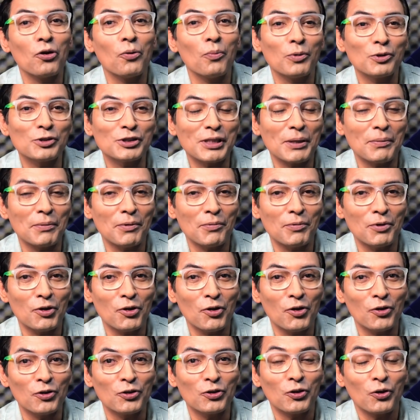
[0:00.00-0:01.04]
cómo se
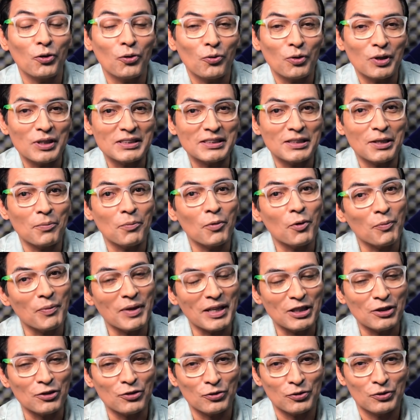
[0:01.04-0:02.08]
vivió todo este
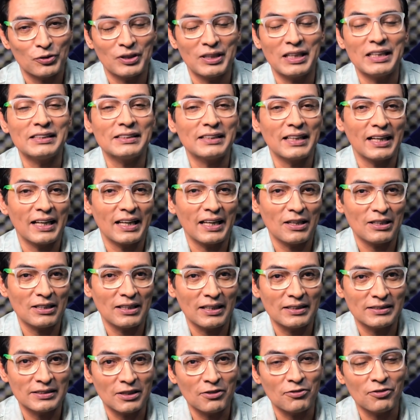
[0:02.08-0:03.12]
momento. Desde
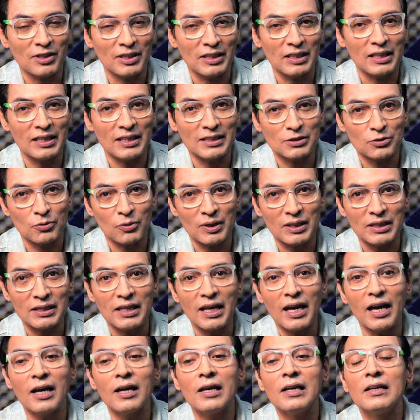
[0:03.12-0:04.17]
que Stephanie les
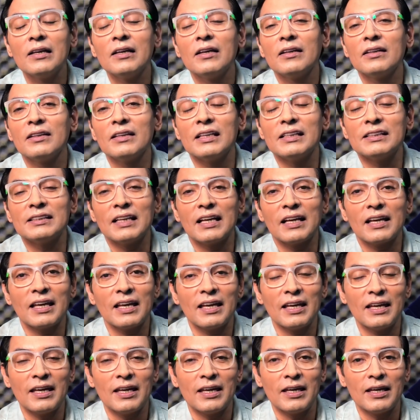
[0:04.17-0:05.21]
cuenta, desde
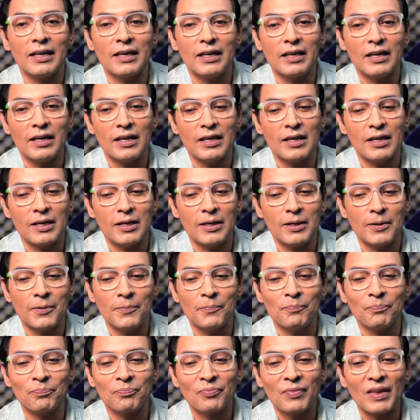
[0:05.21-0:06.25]
que
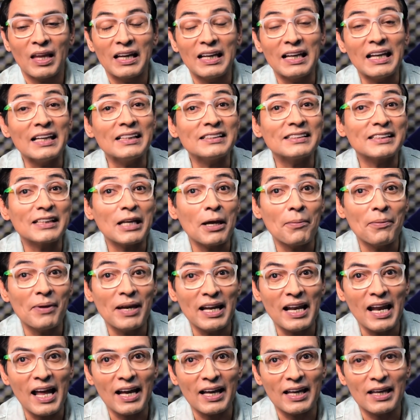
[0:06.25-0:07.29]
eh, les
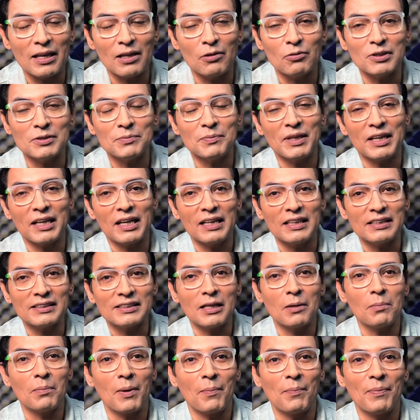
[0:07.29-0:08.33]
revela que Luis Miguel es
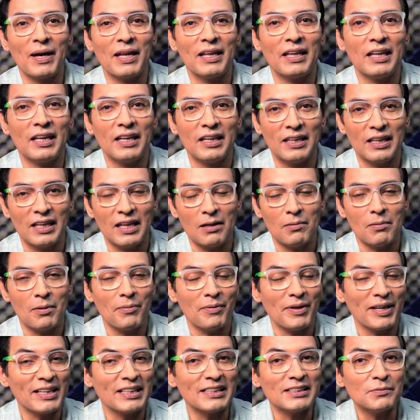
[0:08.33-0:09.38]
el papá del
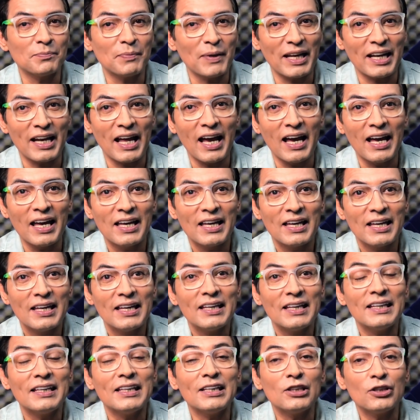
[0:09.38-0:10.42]
bebé que espera
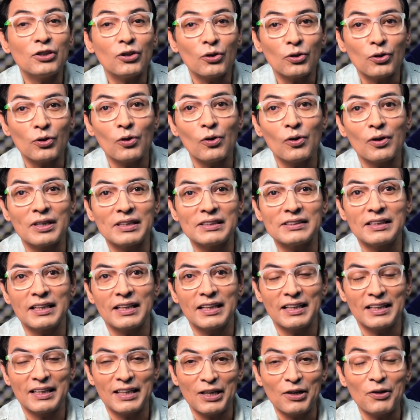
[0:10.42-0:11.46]
y todo lo que se
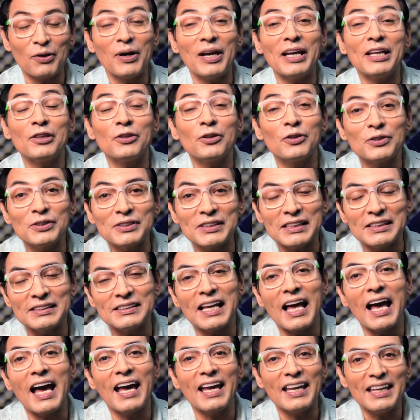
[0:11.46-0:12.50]
generó.
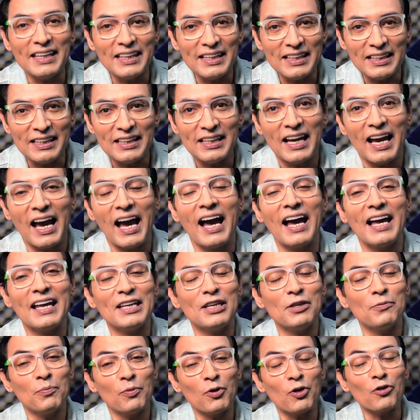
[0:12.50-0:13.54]
Entonces, ahí,
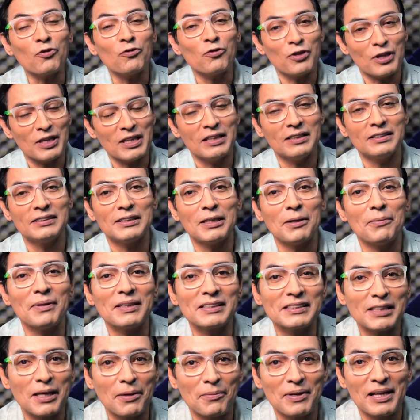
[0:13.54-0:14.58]
ahí por fin se va
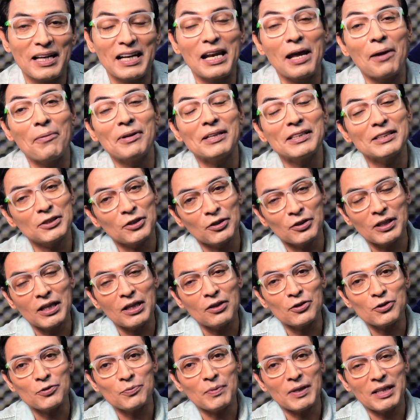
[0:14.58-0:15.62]
a saber la versión
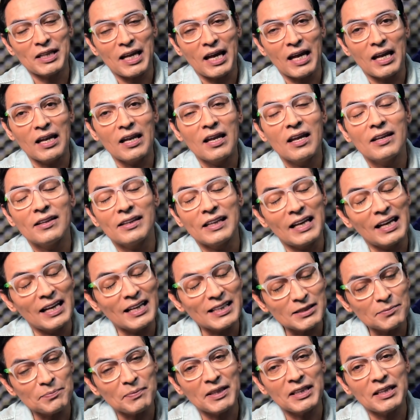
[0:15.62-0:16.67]
del de la
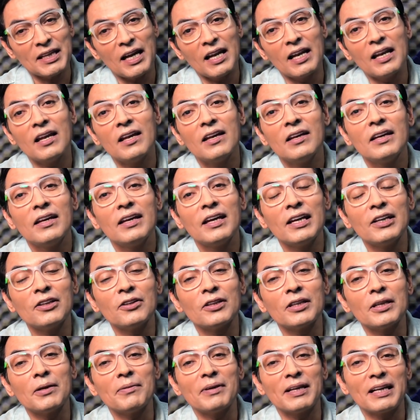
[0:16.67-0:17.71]
Espinal, en
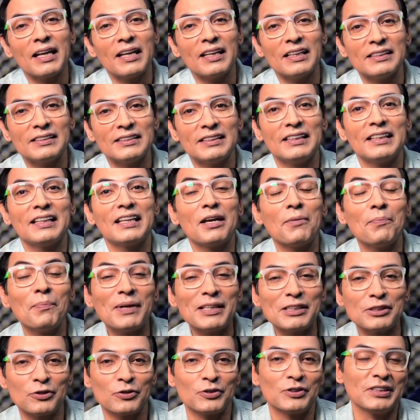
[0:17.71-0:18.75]
donde van a decir qué
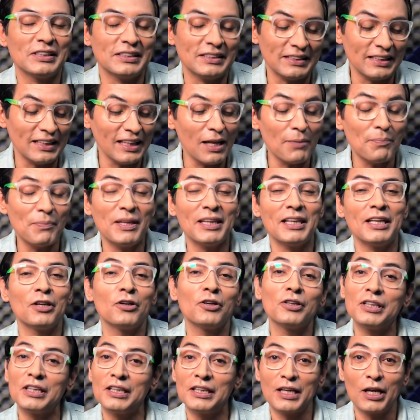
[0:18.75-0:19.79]
pasó. Si sí le
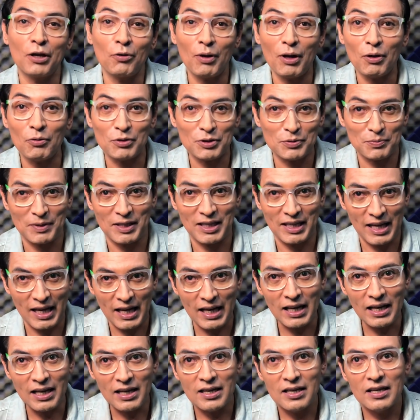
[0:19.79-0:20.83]
pidieron dinero a Luis
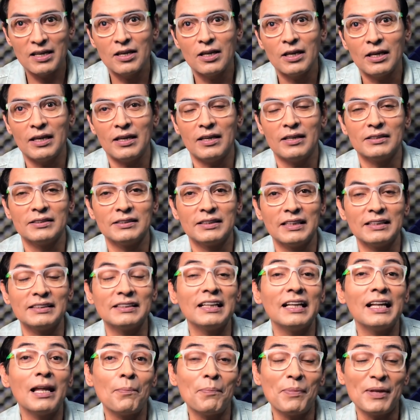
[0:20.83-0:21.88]
Miguel, este,
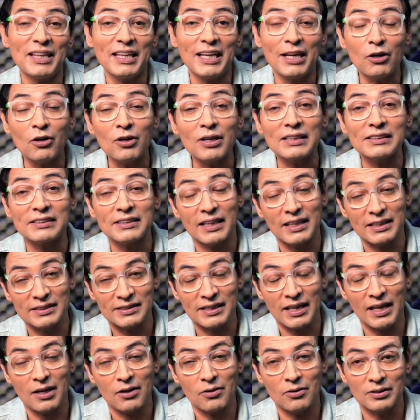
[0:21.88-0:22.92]
si le pidieron que se
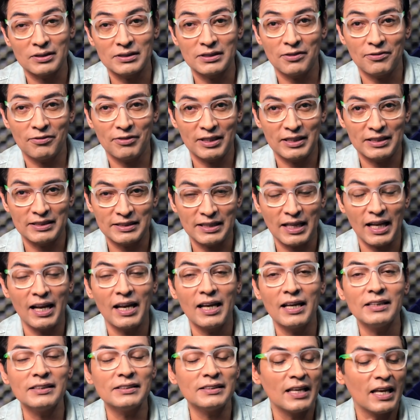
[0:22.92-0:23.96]
casara con Stephanie
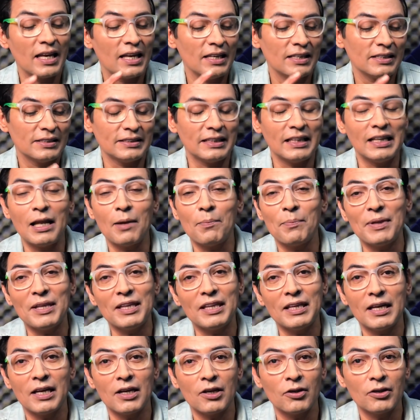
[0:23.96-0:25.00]
Salas, si le
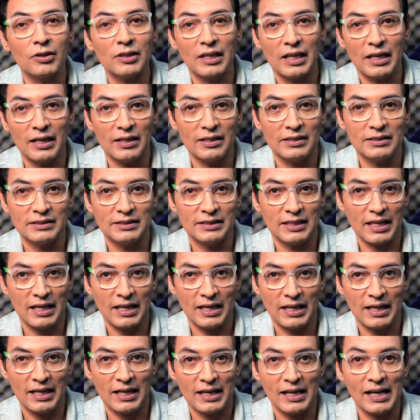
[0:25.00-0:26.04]
pidieron
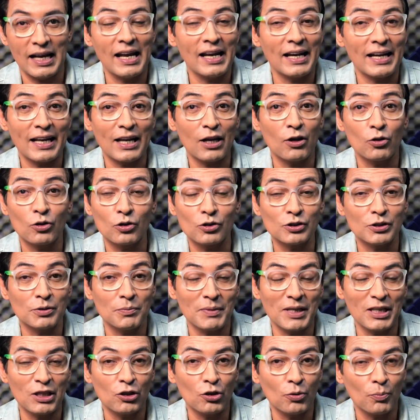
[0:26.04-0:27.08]
este, el
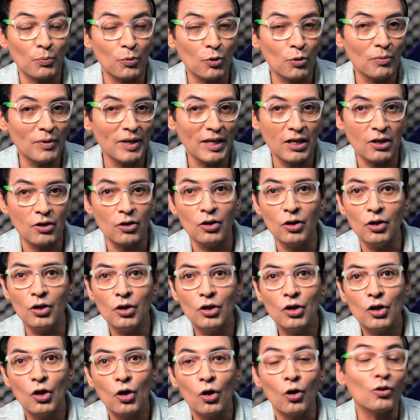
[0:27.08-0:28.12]
reconocimiento público,
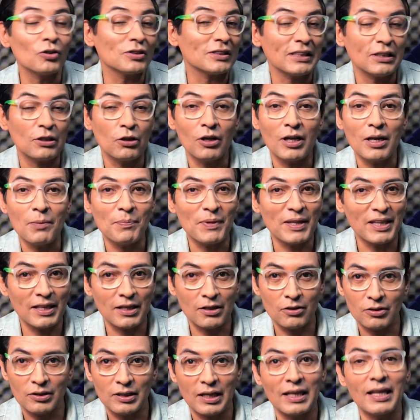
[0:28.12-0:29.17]
o si no le
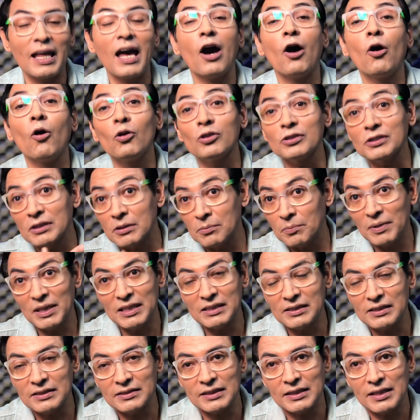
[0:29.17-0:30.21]
pidieron nada, o simple
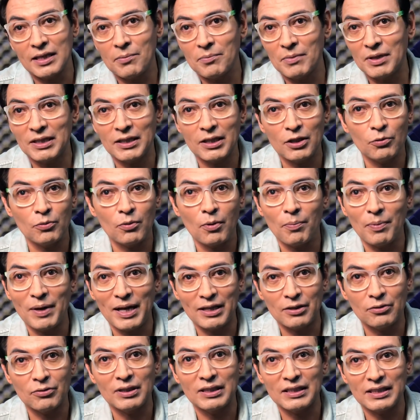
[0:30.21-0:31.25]
y sencillamente hubo
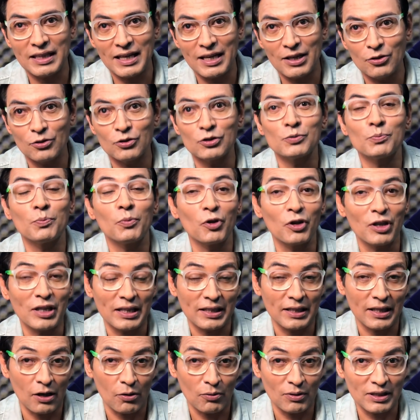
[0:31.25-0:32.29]
pleito entre ellos,
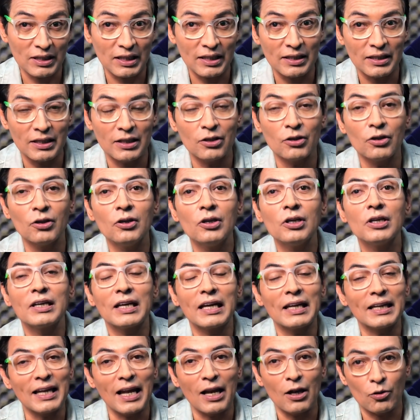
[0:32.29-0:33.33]
porque tengo entendido
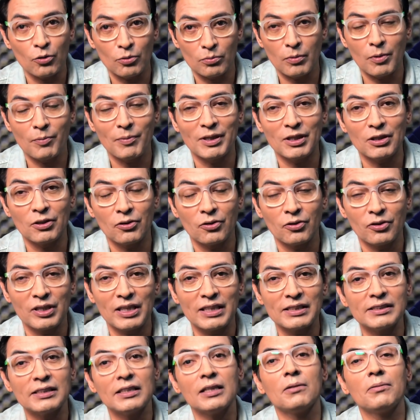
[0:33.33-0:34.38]
que en algún momento
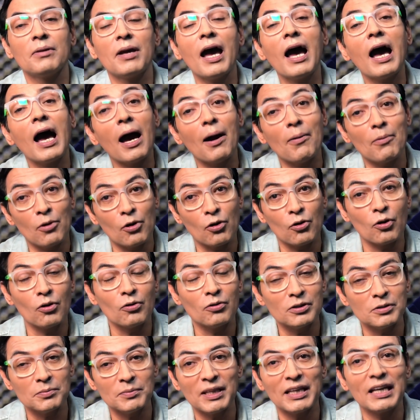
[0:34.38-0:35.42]
doña Silvia habló con
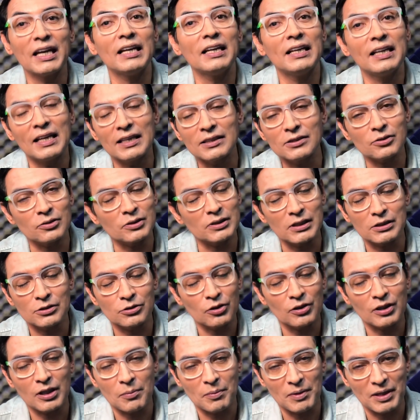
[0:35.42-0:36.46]
Luis Miguel y las cosas
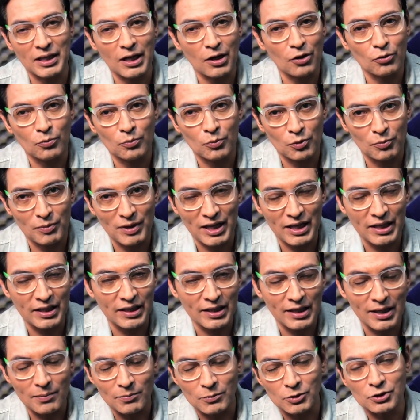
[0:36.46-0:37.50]
no terminaron muy bien, que
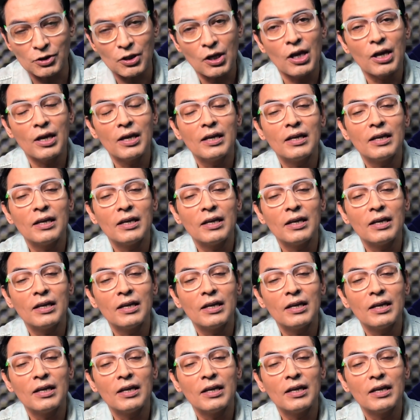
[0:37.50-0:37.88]
digamos.